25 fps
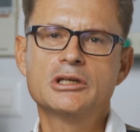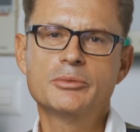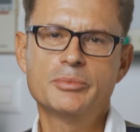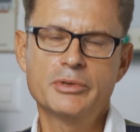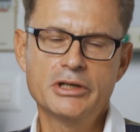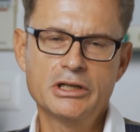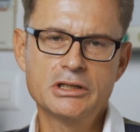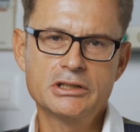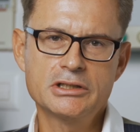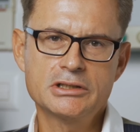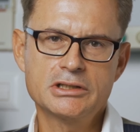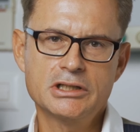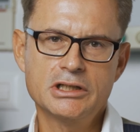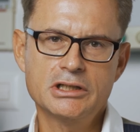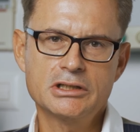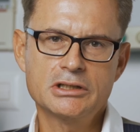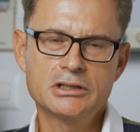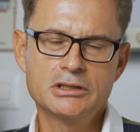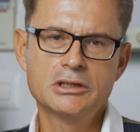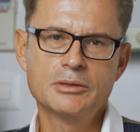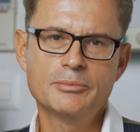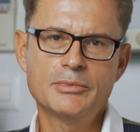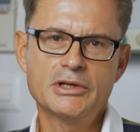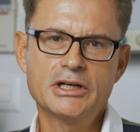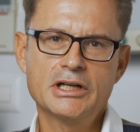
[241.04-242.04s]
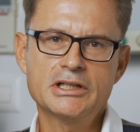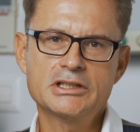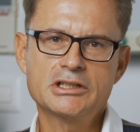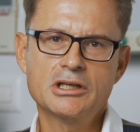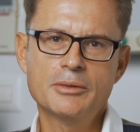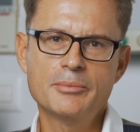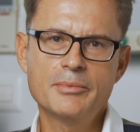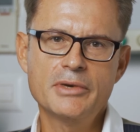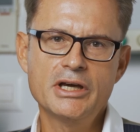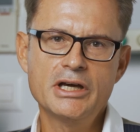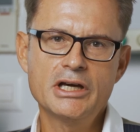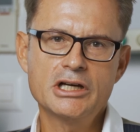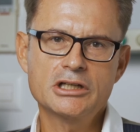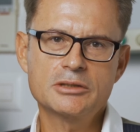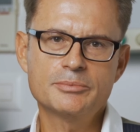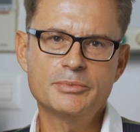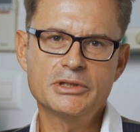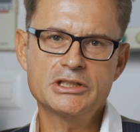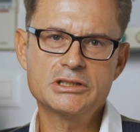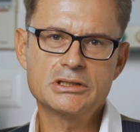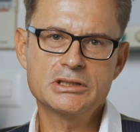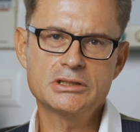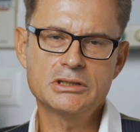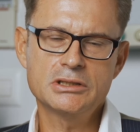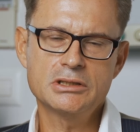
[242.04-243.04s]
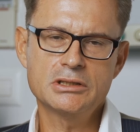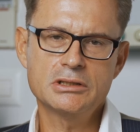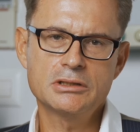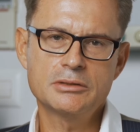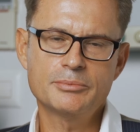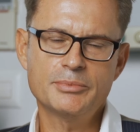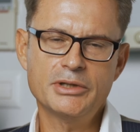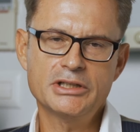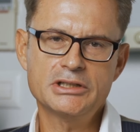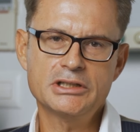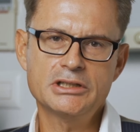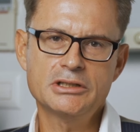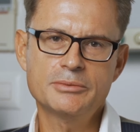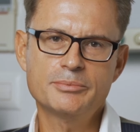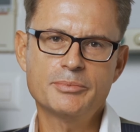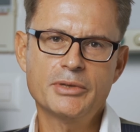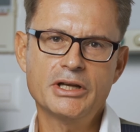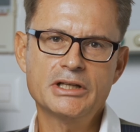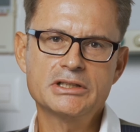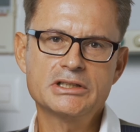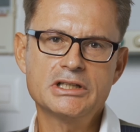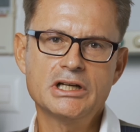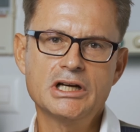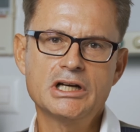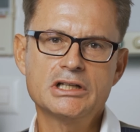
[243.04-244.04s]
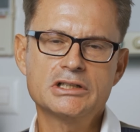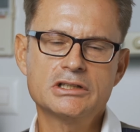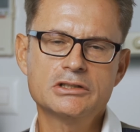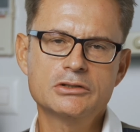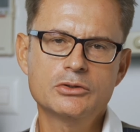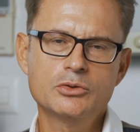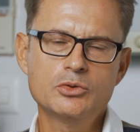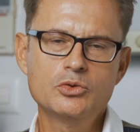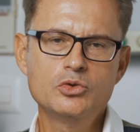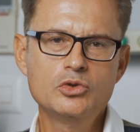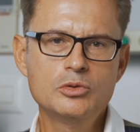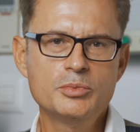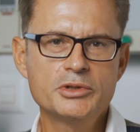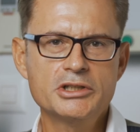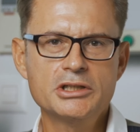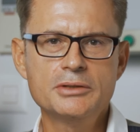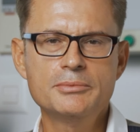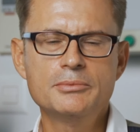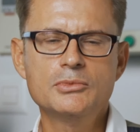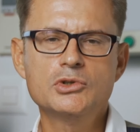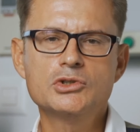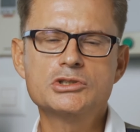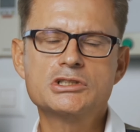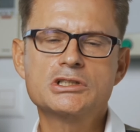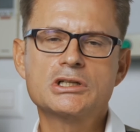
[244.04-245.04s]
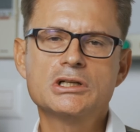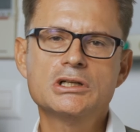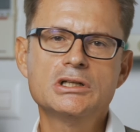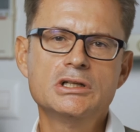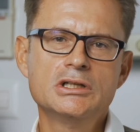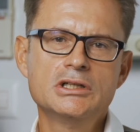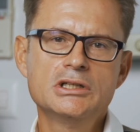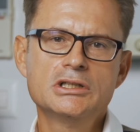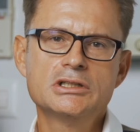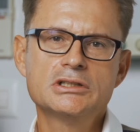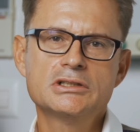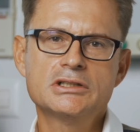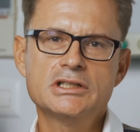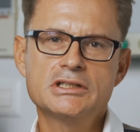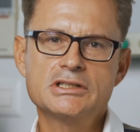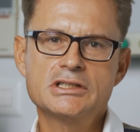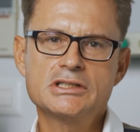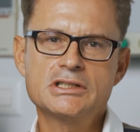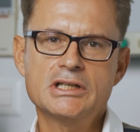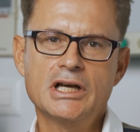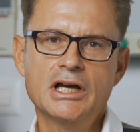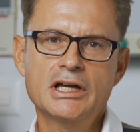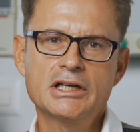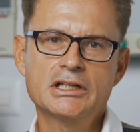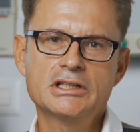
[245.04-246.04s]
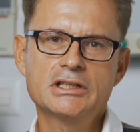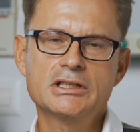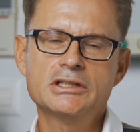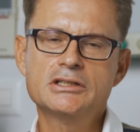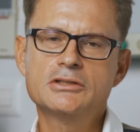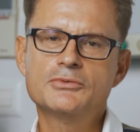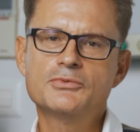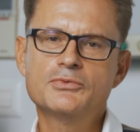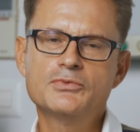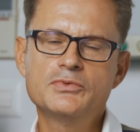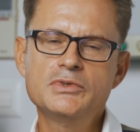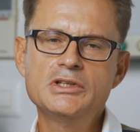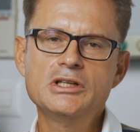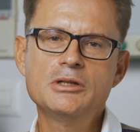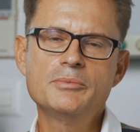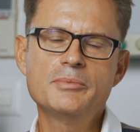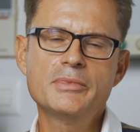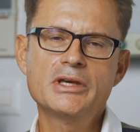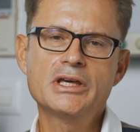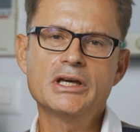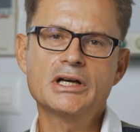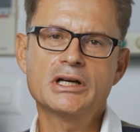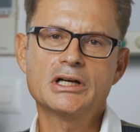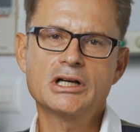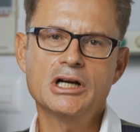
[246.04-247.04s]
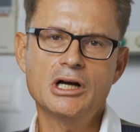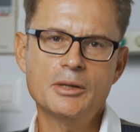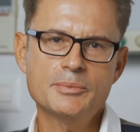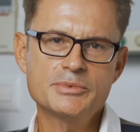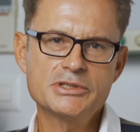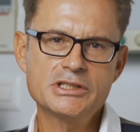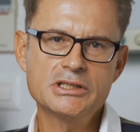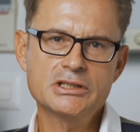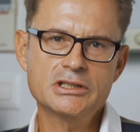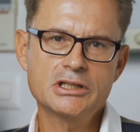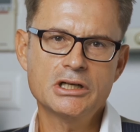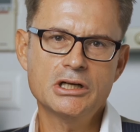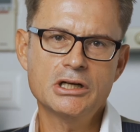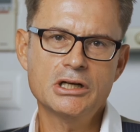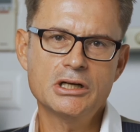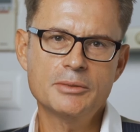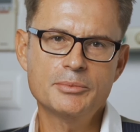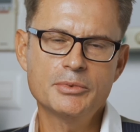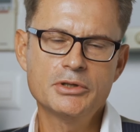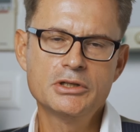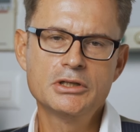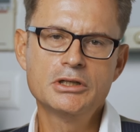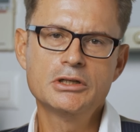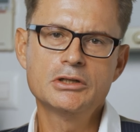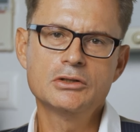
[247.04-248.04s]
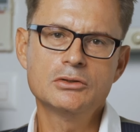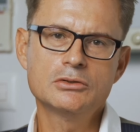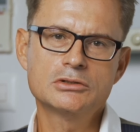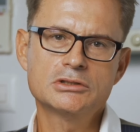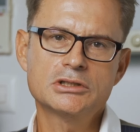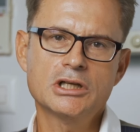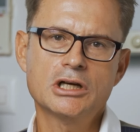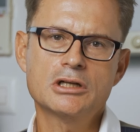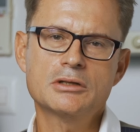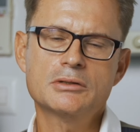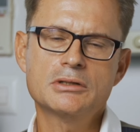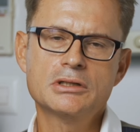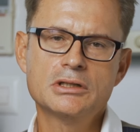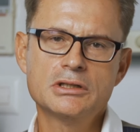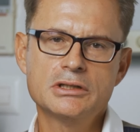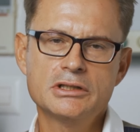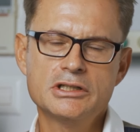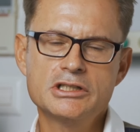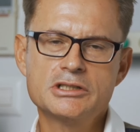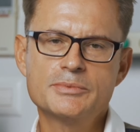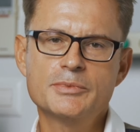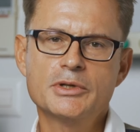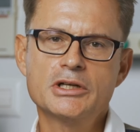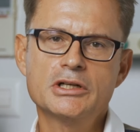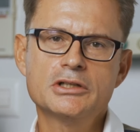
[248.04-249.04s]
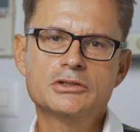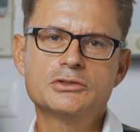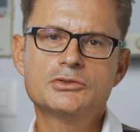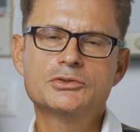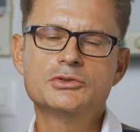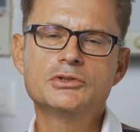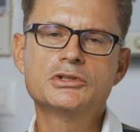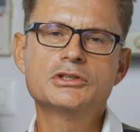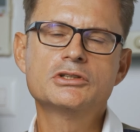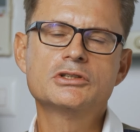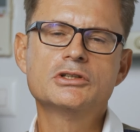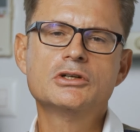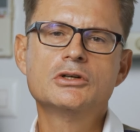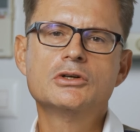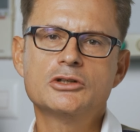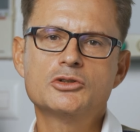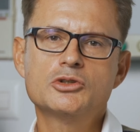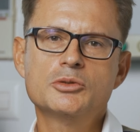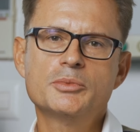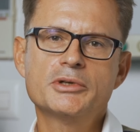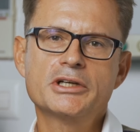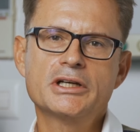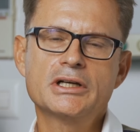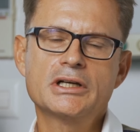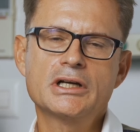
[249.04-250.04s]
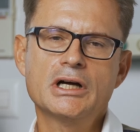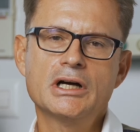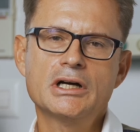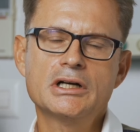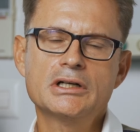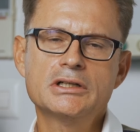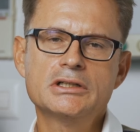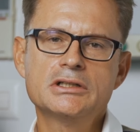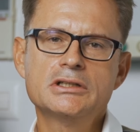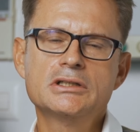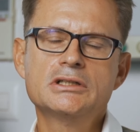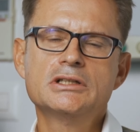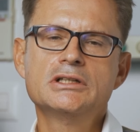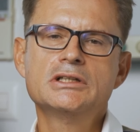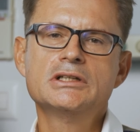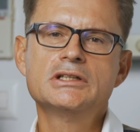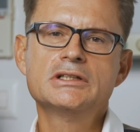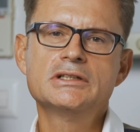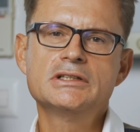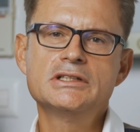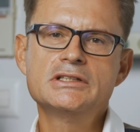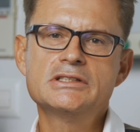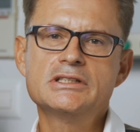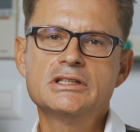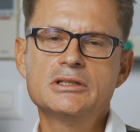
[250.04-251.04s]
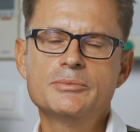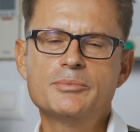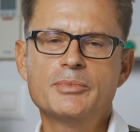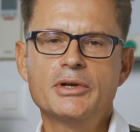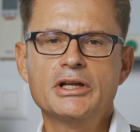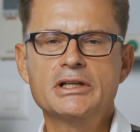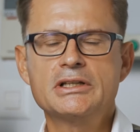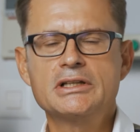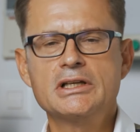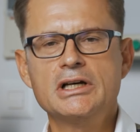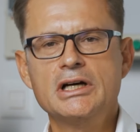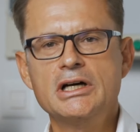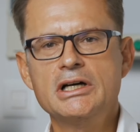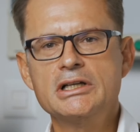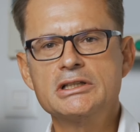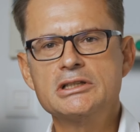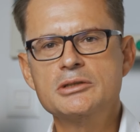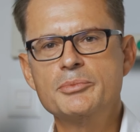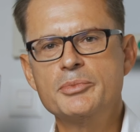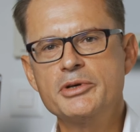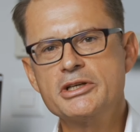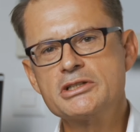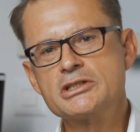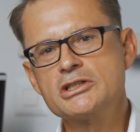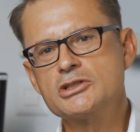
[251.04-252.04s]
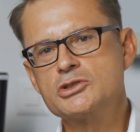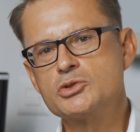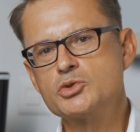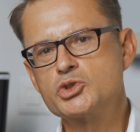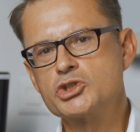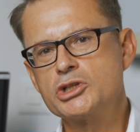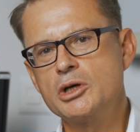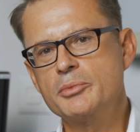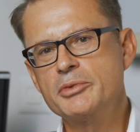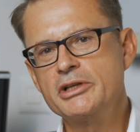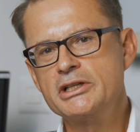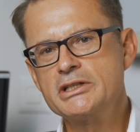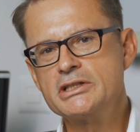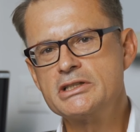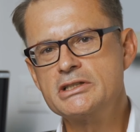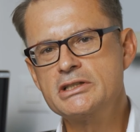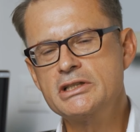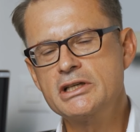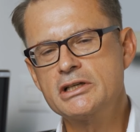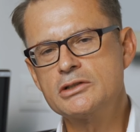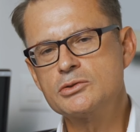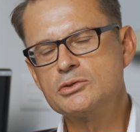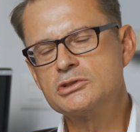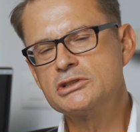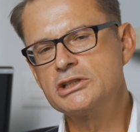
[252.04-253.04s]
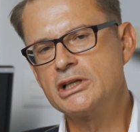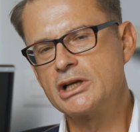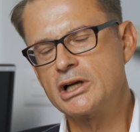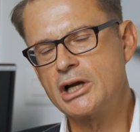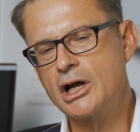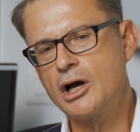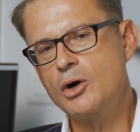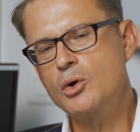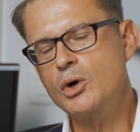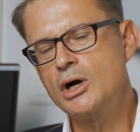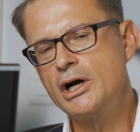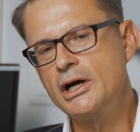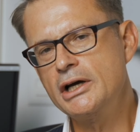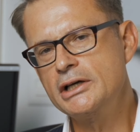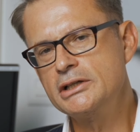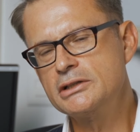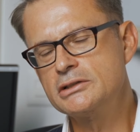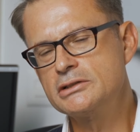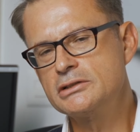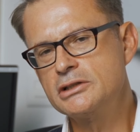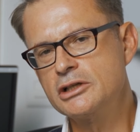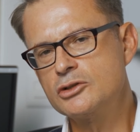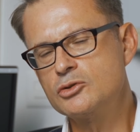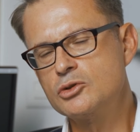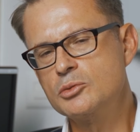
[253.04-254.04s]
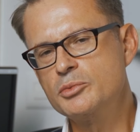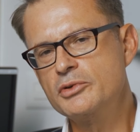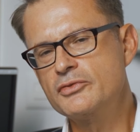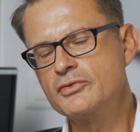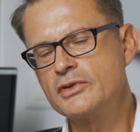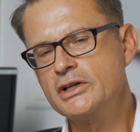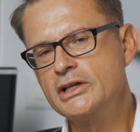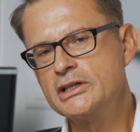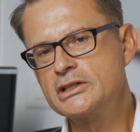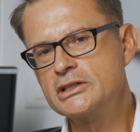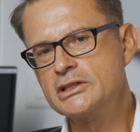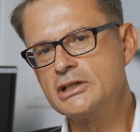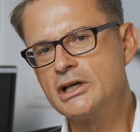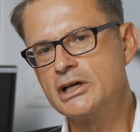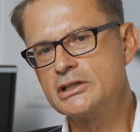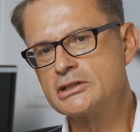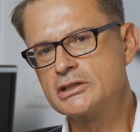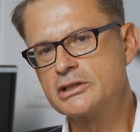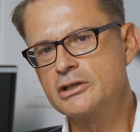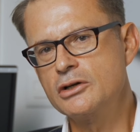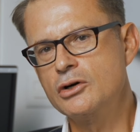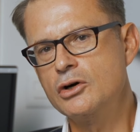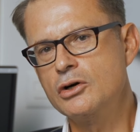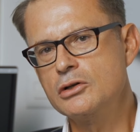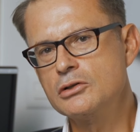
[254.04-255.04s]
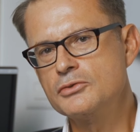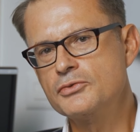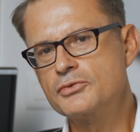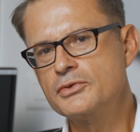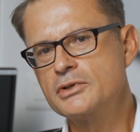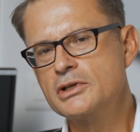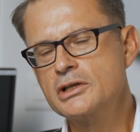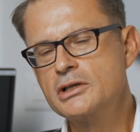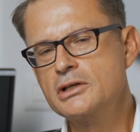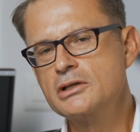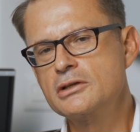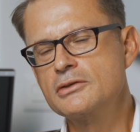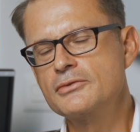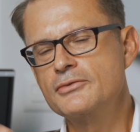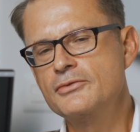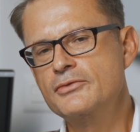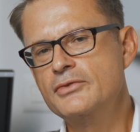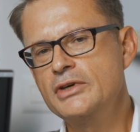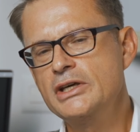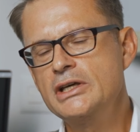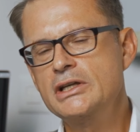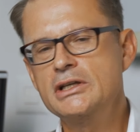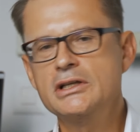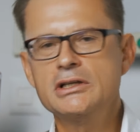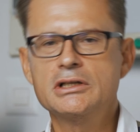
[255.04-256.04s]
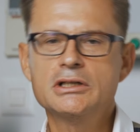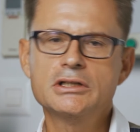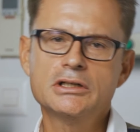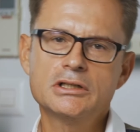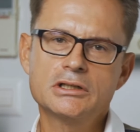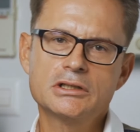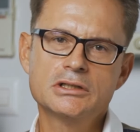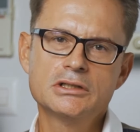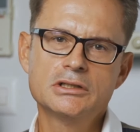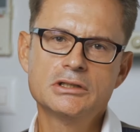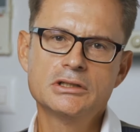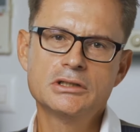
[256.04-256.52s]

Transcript: gebildet hat. Man hat gemerkt, was den, bei den Implantaten über dem Muskel, dass es eigentlich viel mehr Kapseln gab. Und dann ist man natürlich darüber gegangen, diese Implantate besser zu stabilisieren. Und die Rauheit der Oberfläche hat geholfen, weniger